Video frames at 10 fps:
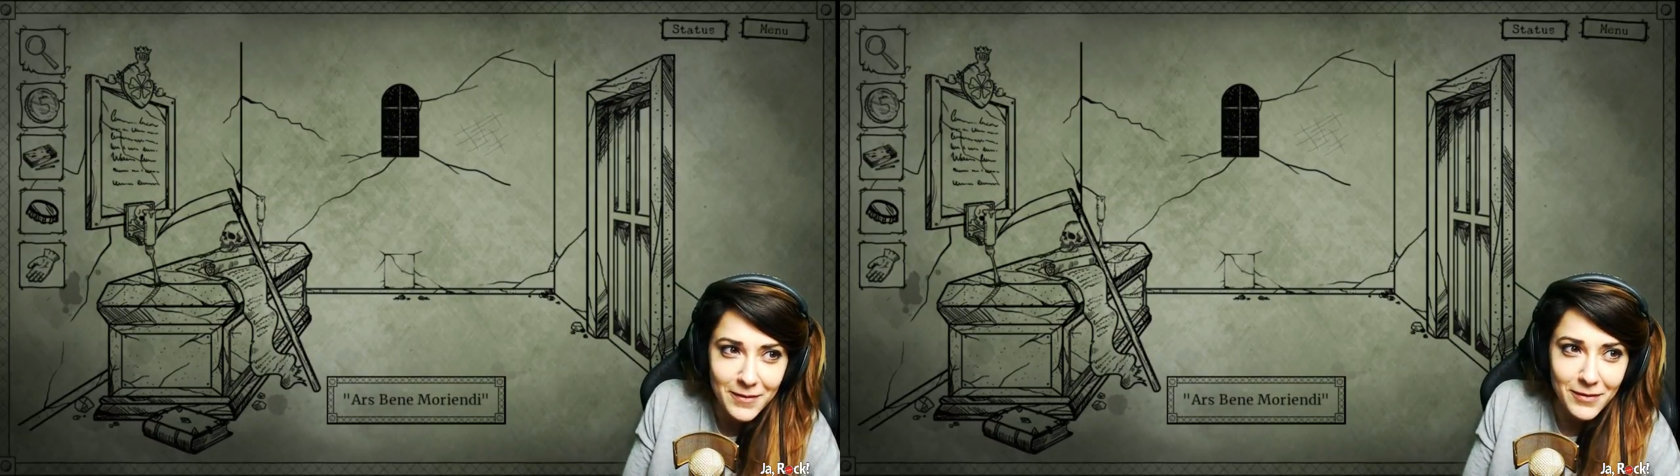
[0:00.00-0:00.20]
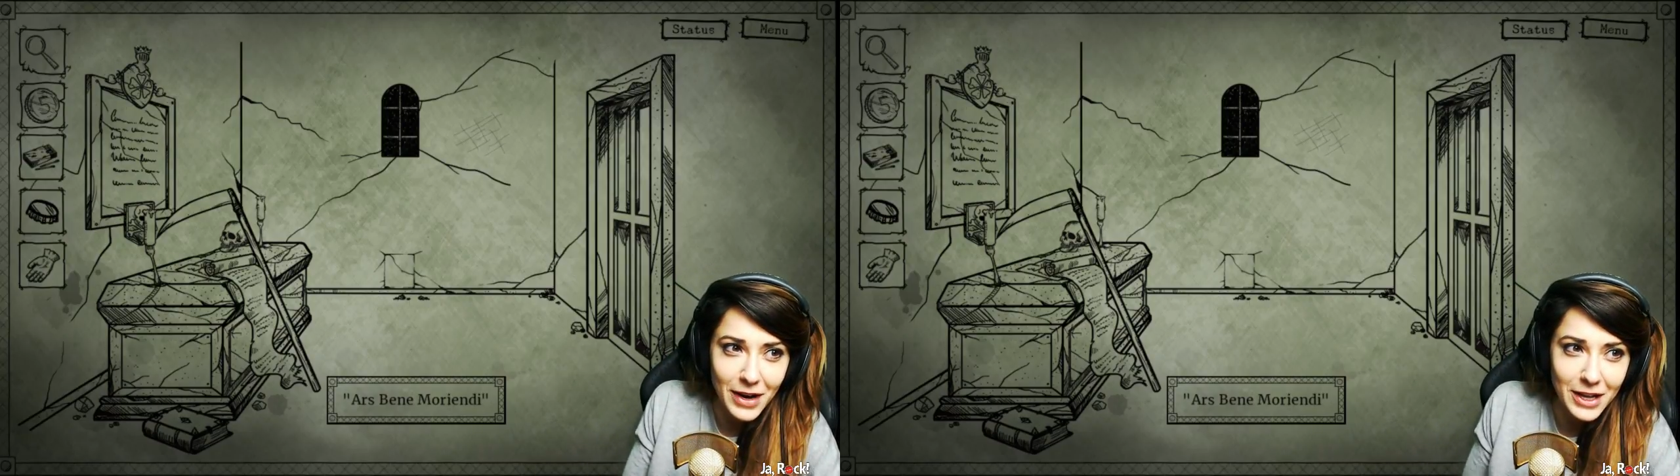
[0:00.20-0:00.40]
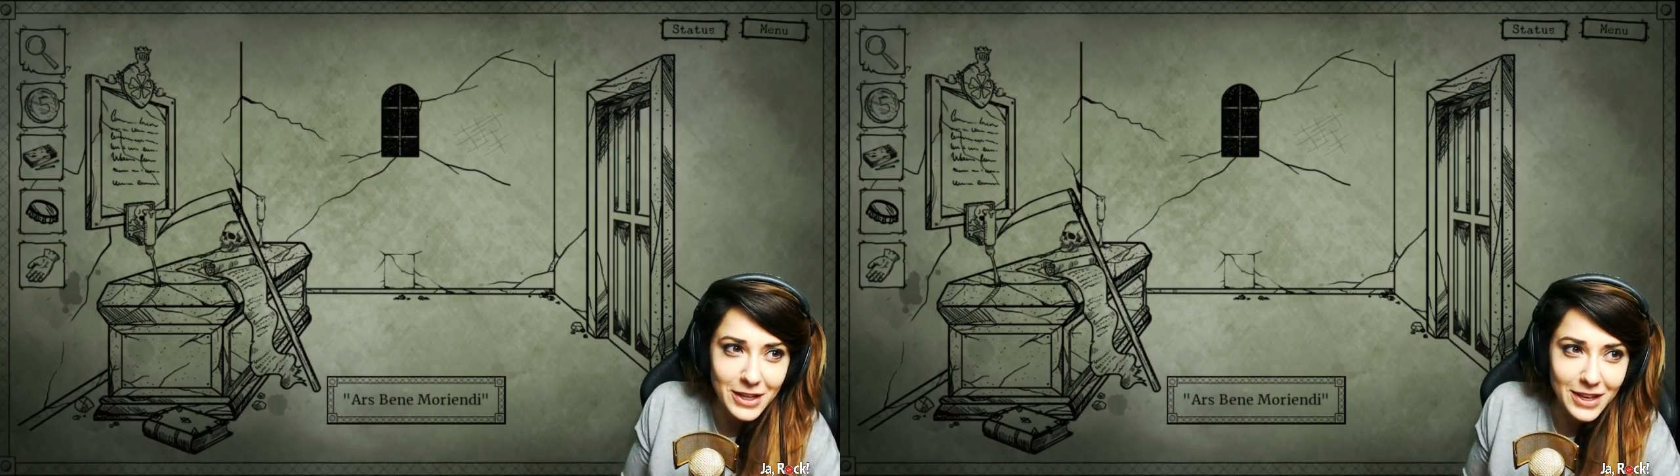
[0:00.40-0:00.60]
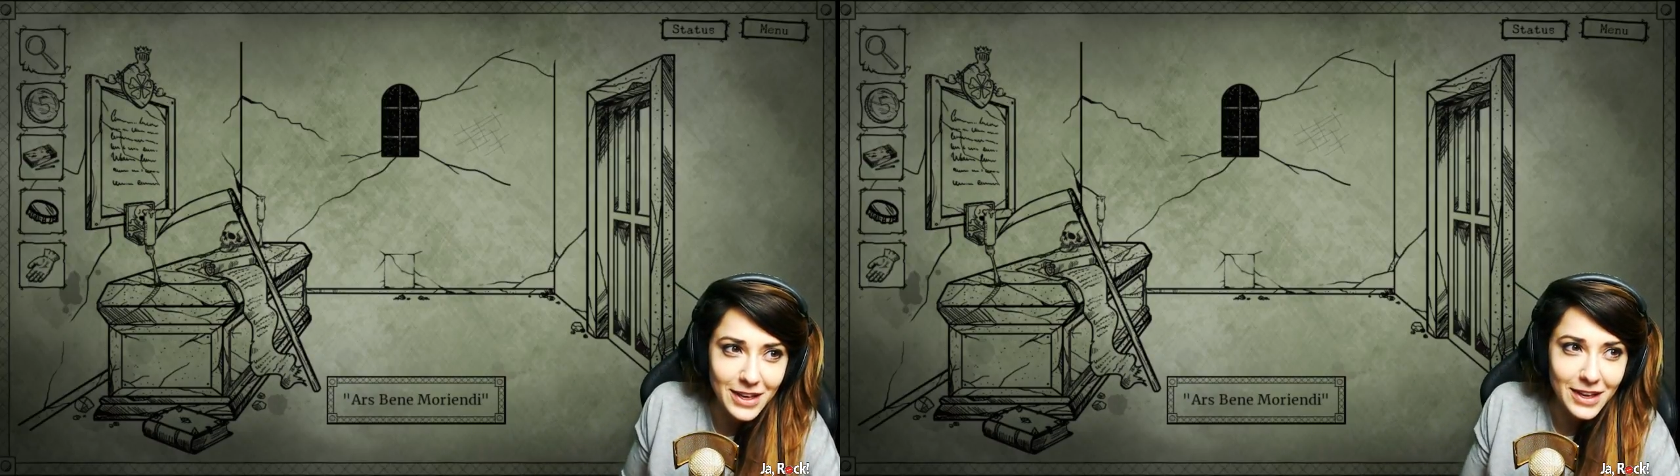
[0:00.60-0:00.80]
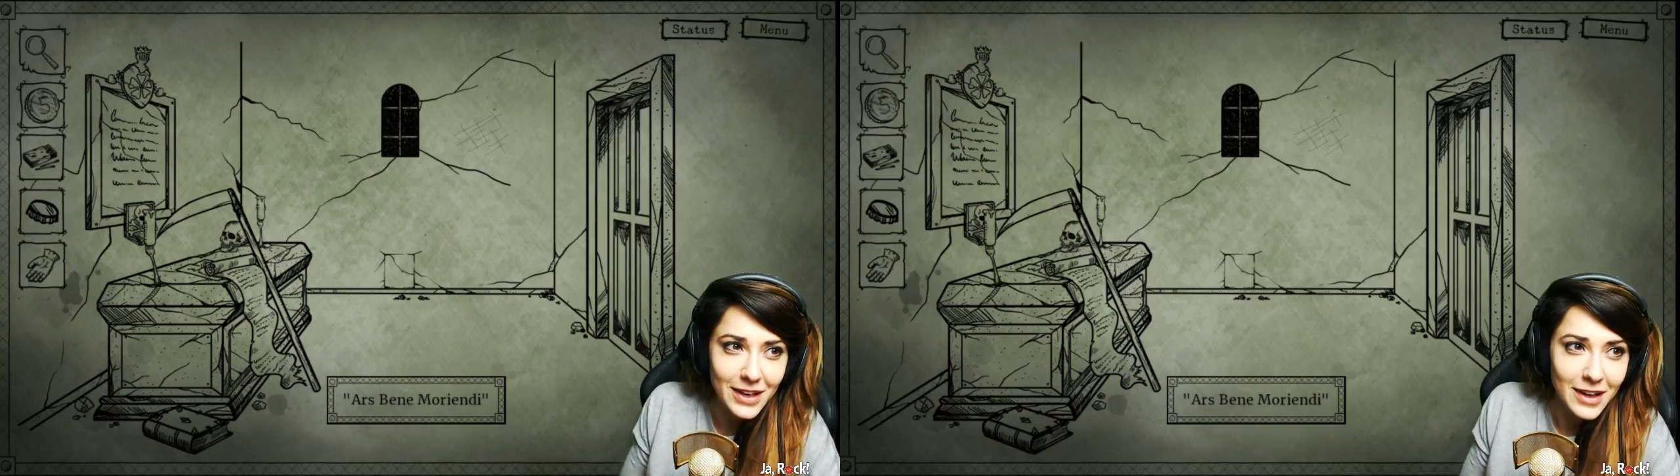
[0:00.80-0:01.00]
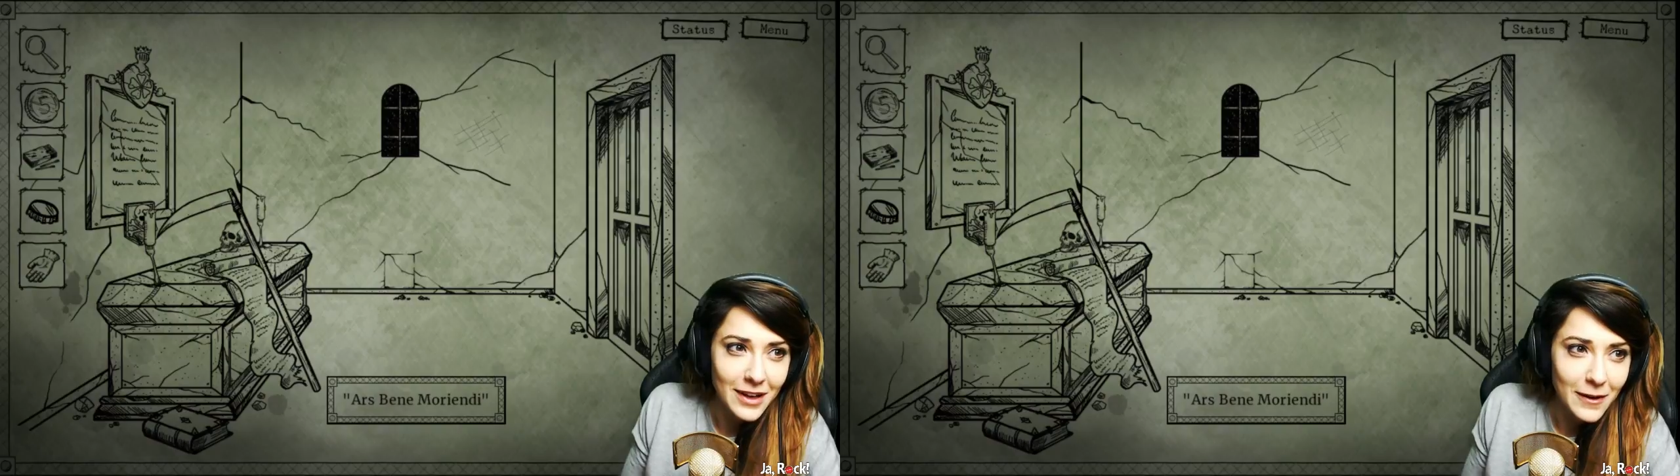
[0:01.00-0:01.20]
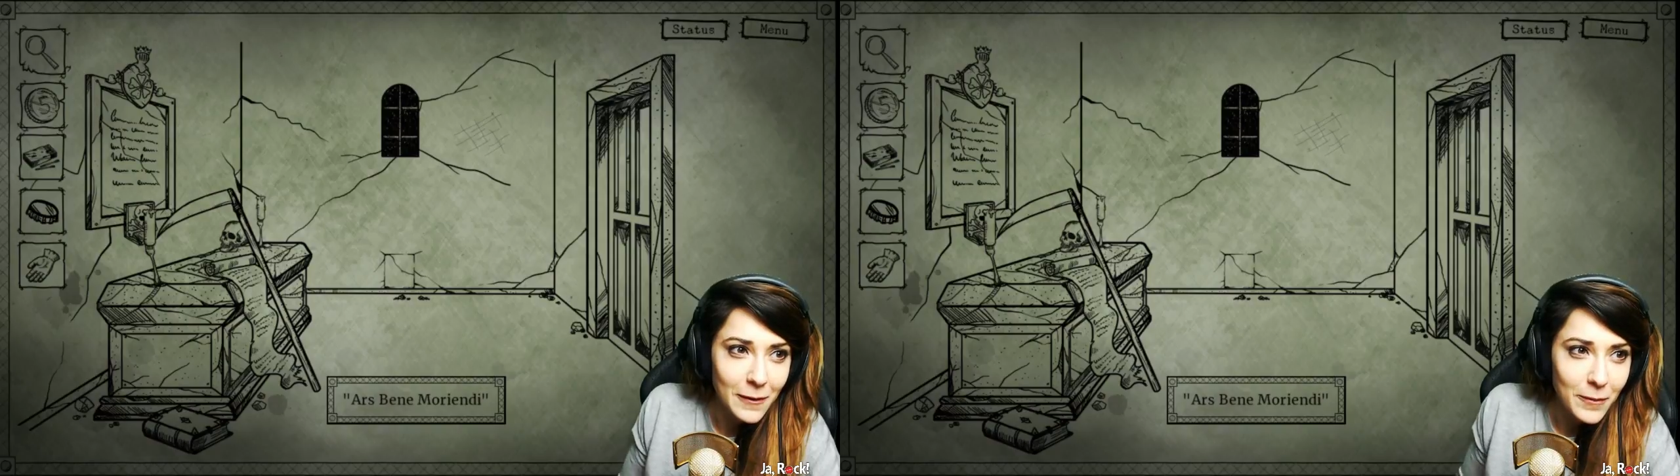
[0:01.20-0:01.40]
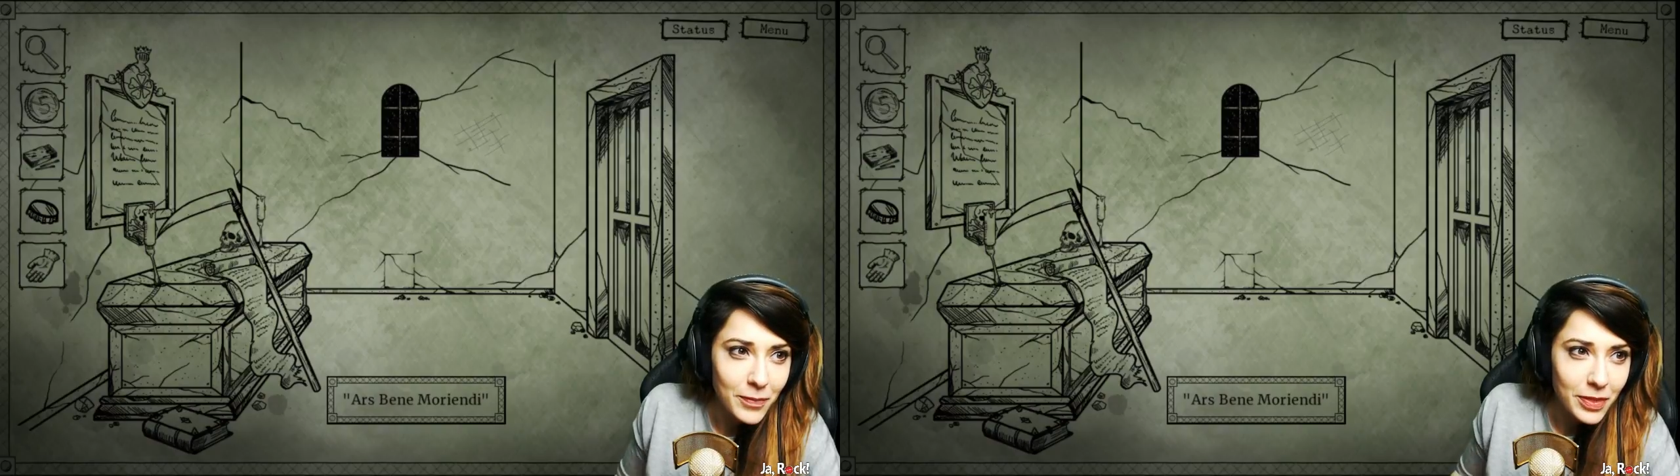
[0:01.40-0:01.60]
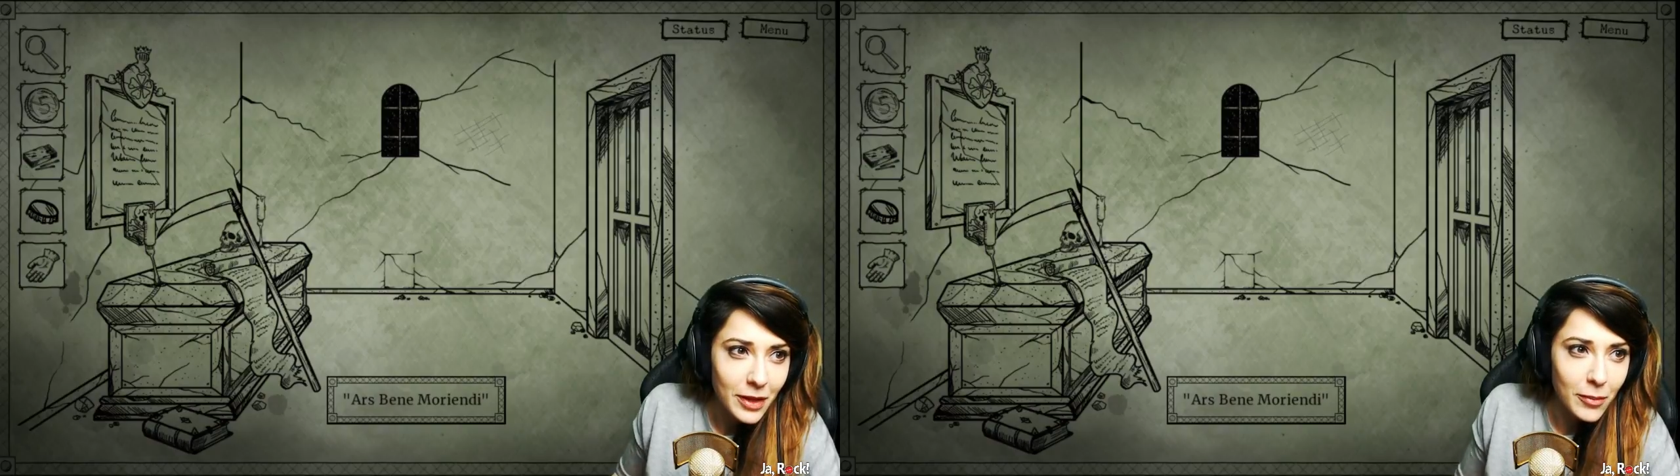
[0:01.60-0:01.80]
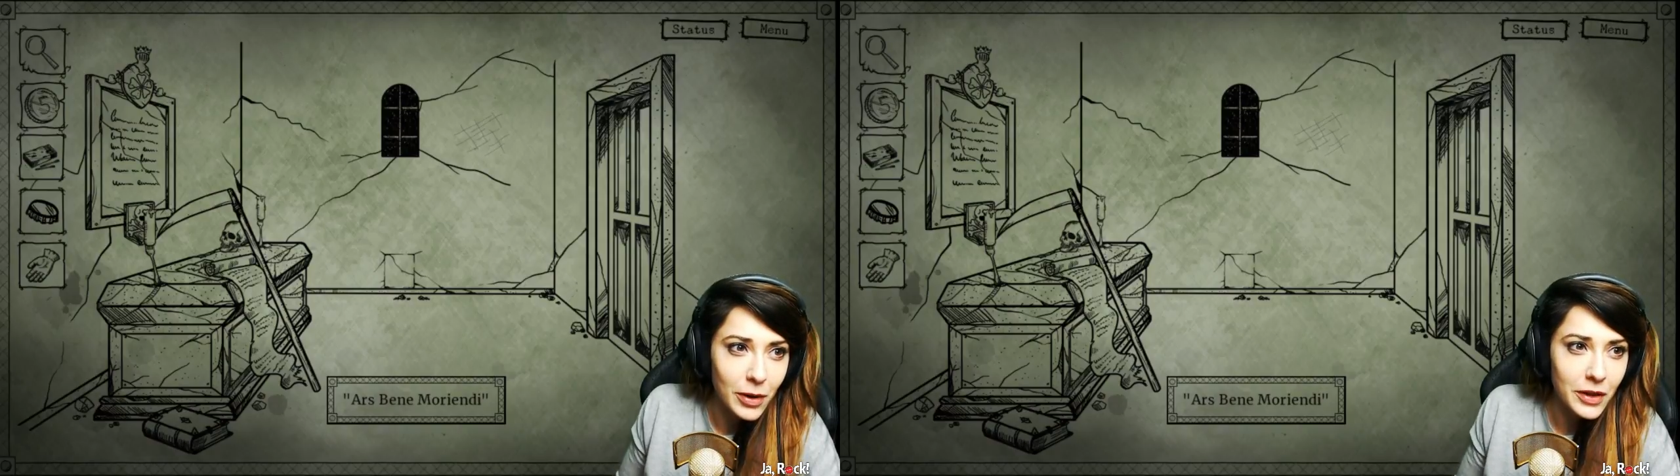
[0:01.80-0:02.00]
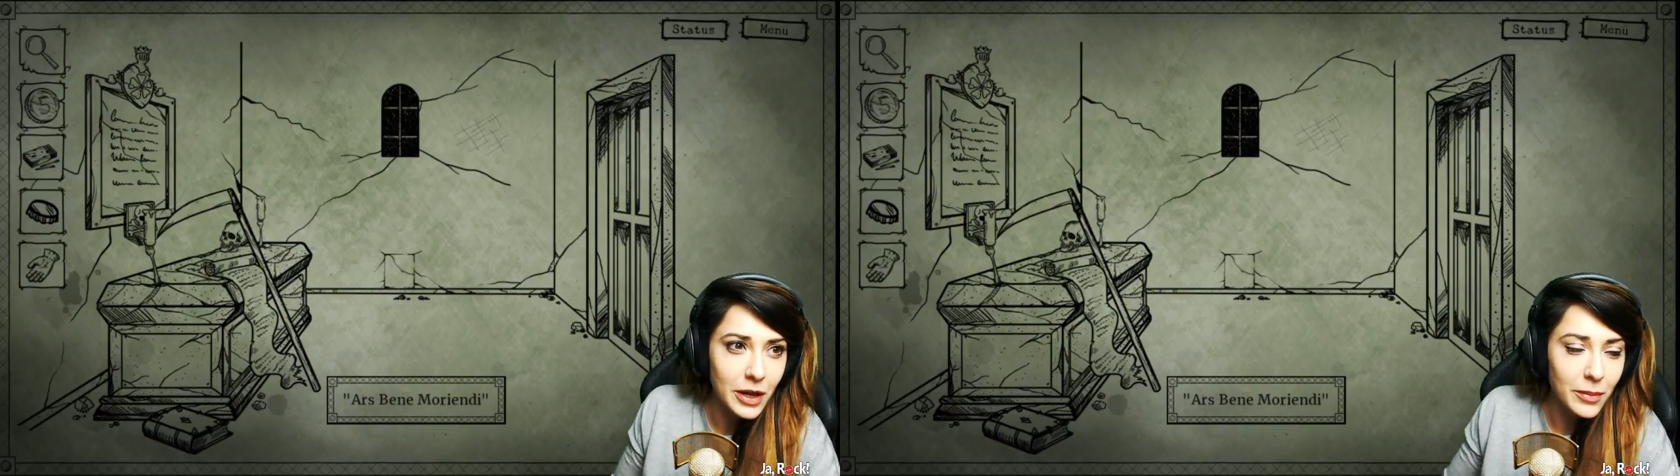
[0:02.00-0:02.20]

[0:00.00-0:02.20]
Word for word: Beni Bene